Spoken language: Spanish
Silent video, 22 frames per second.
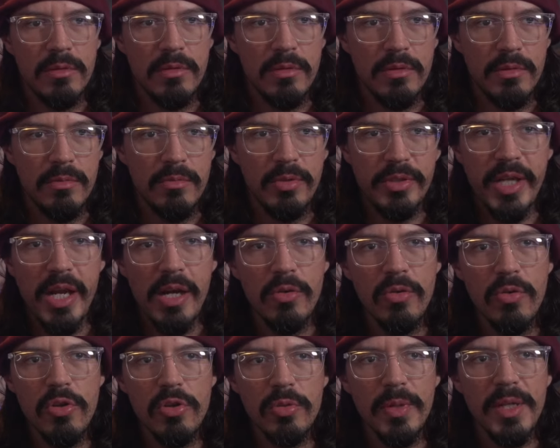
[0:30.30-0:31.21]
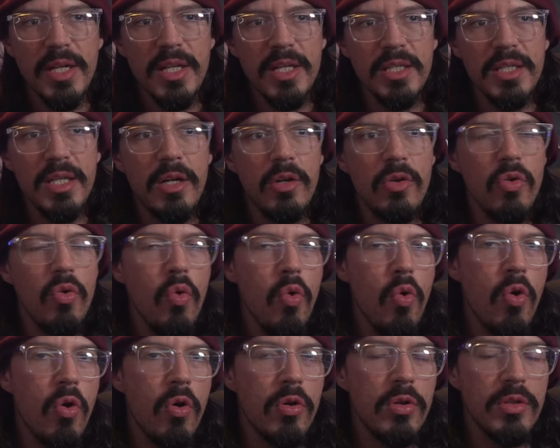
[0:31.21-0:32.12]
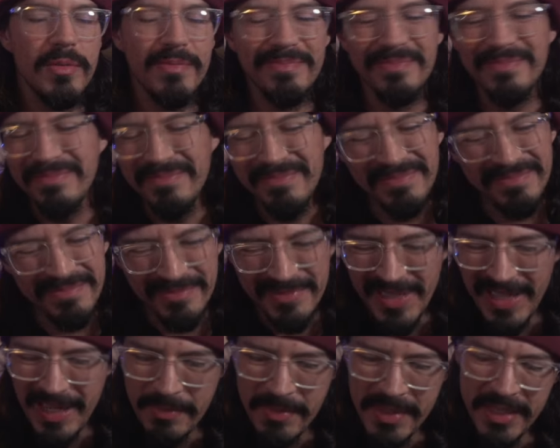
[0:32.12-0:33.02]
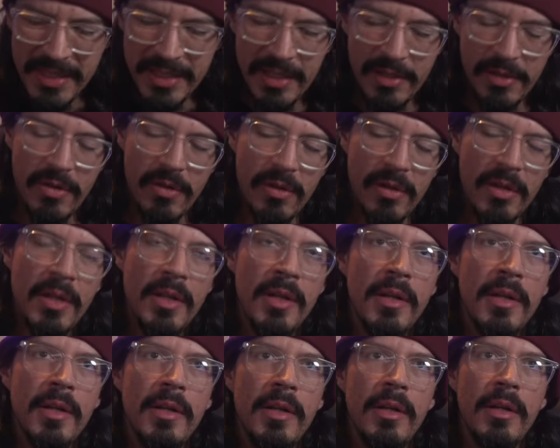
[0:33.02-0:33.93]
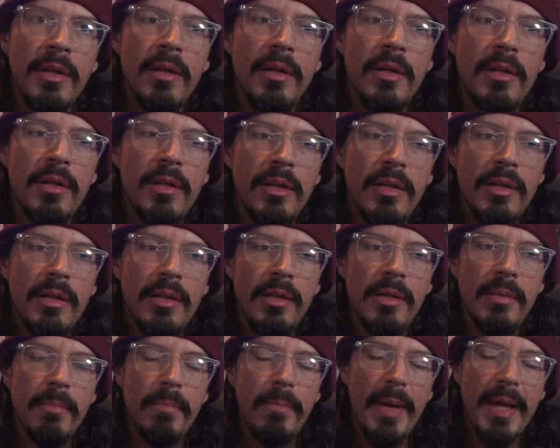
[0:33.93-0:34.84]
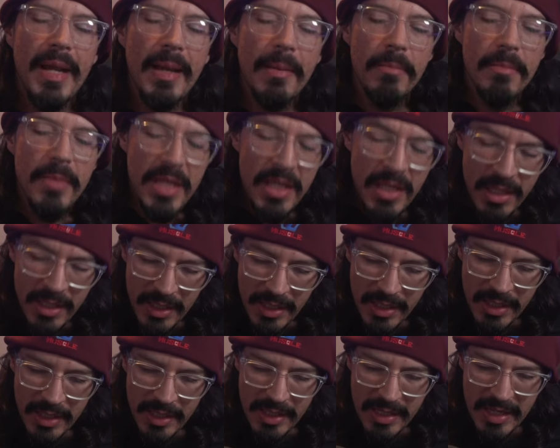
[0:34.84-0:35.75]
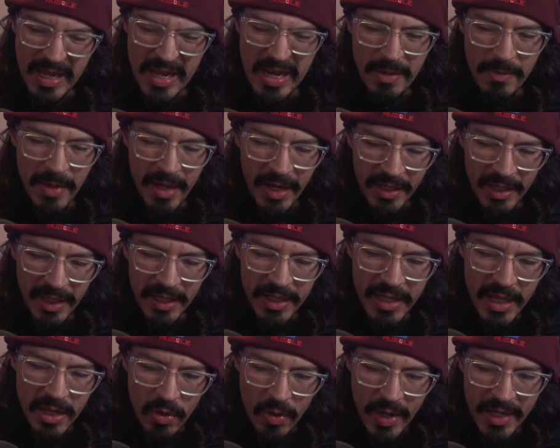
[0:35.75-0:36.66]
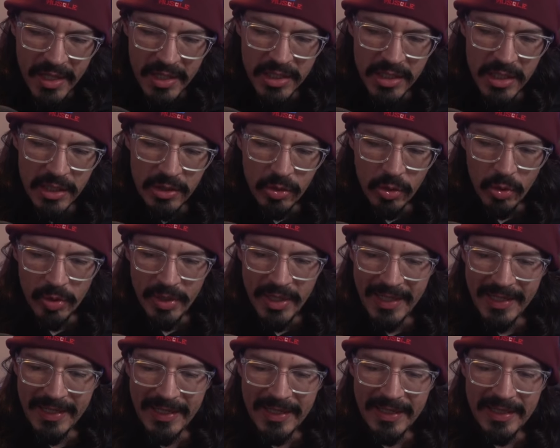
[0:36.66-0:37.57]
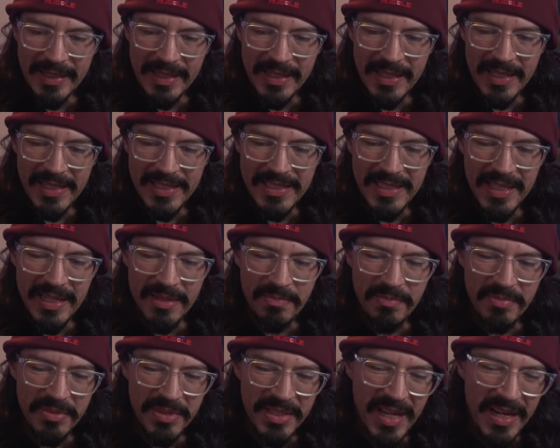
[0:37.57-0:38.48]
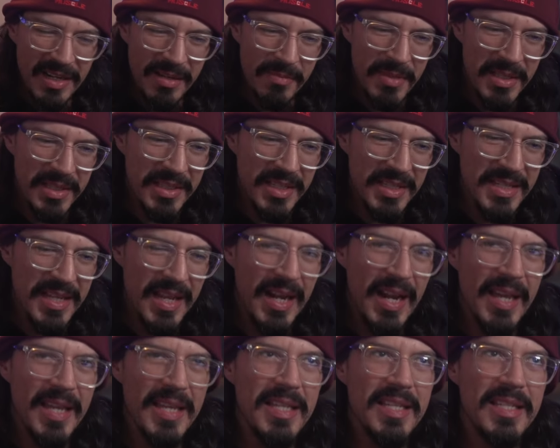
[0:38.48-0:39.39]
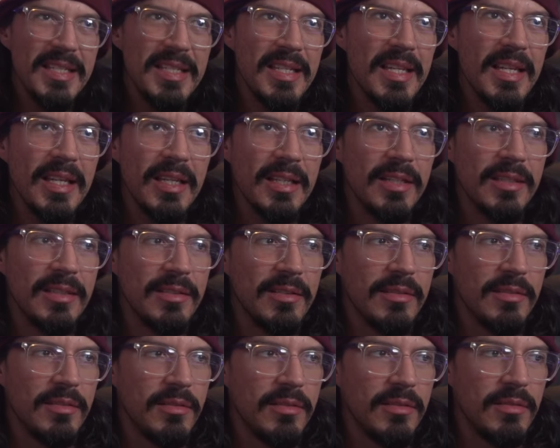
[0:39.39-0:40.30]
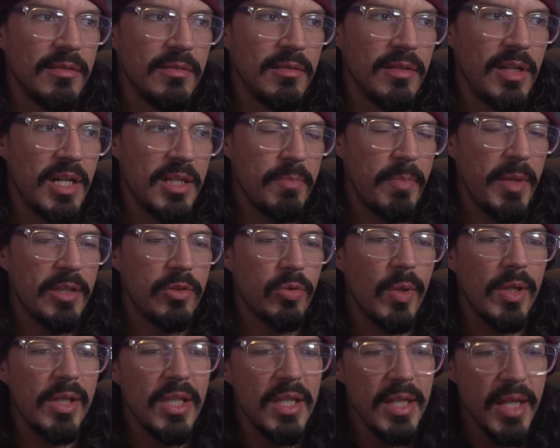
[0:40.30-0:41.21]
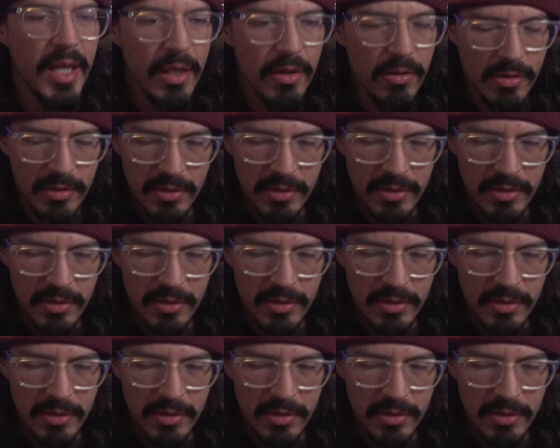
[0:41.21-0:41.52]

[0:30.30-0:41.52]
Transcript: Porque algunos van a decir lujos, mm, realmente no. Para mí, el verdadero éxito de que decir, pues ya realmente ya la hice respecto al dinero,